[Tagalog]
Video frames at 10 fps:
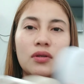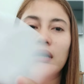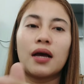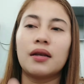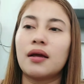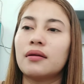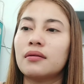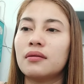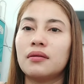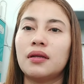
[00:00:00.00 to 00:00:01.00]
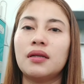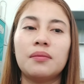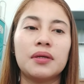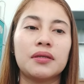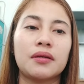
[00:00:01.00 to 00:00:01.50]
na nga lang. Walang
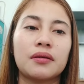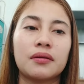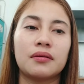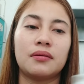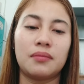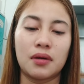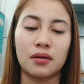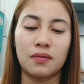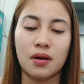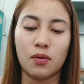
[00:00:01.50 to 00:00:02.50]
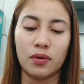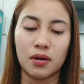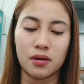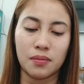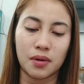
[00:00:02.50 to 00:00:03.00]
laman eh. Nagawa ko,
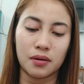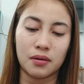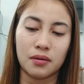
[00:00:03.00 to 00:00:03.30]
walang laman.